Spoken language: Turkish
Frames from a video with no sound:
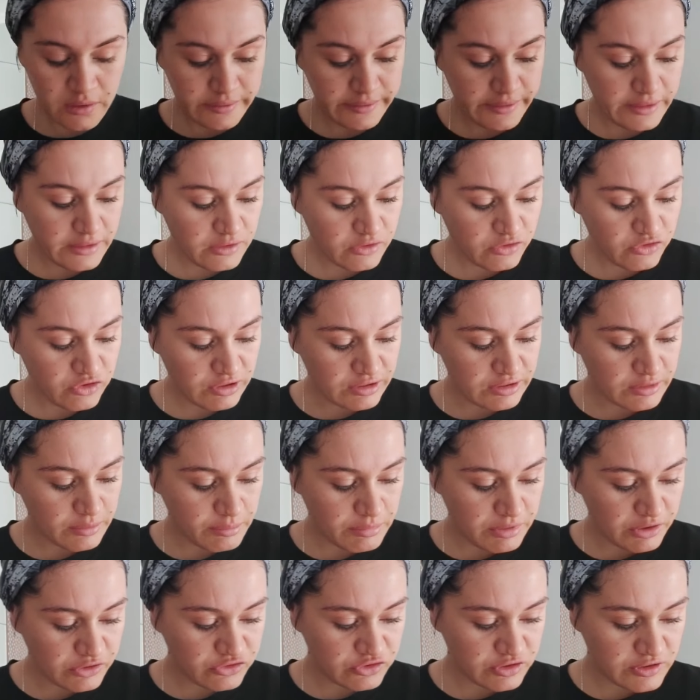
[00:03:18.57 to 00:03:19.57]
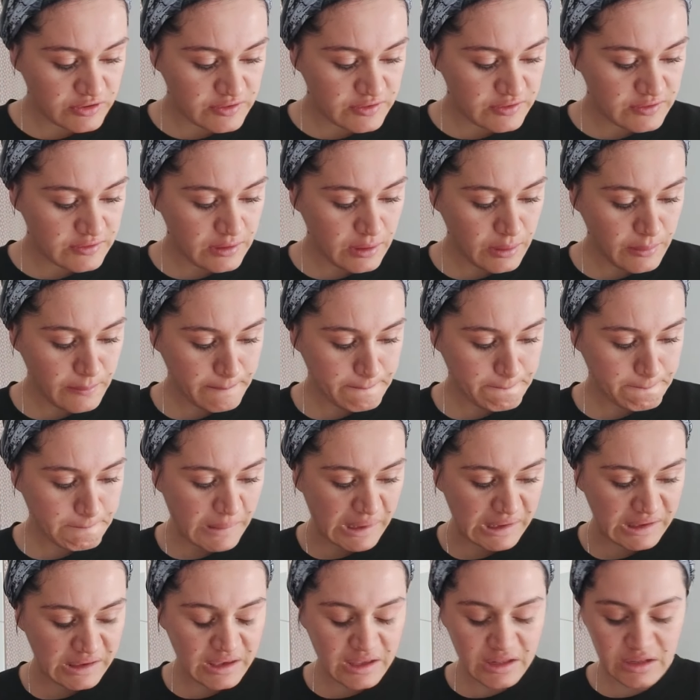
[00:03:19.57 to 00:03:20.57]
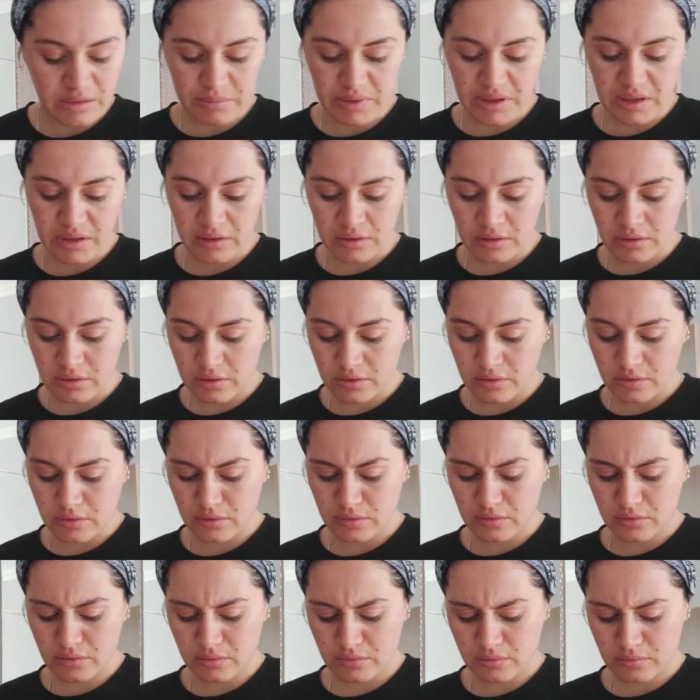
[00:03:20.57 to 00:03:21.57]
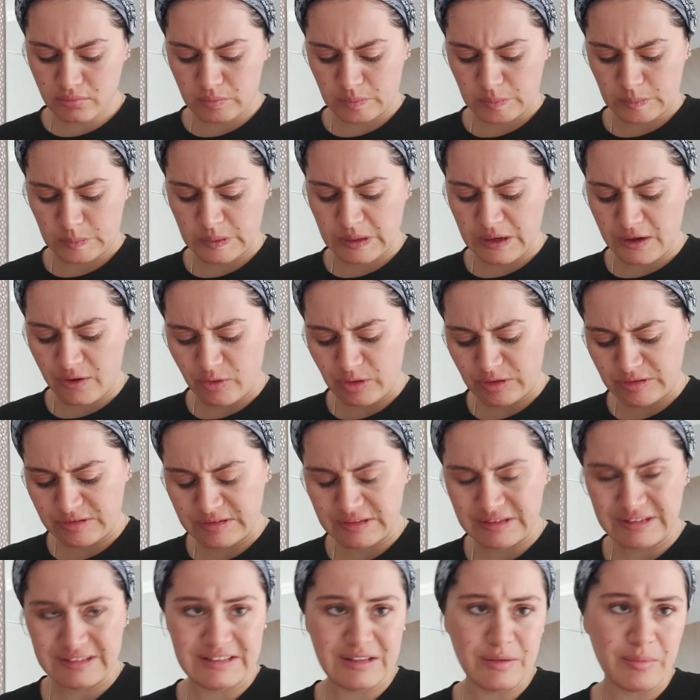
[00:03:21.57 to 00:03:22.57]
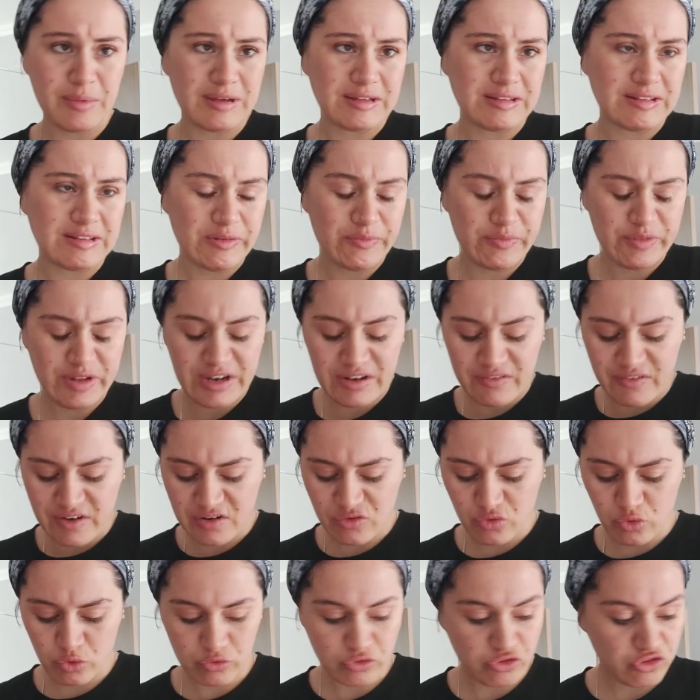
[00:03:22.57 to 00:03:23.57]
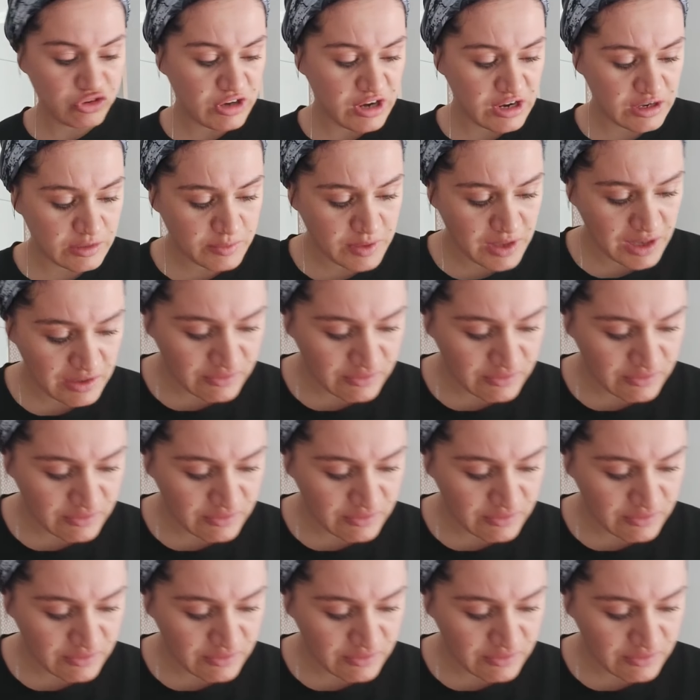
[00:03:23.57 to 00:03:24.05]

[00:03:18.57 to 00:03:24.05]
Ne diyecektim başka size? Ben kendime e, kahvaltılık tabaklarımda ne varsa onu çıkardım.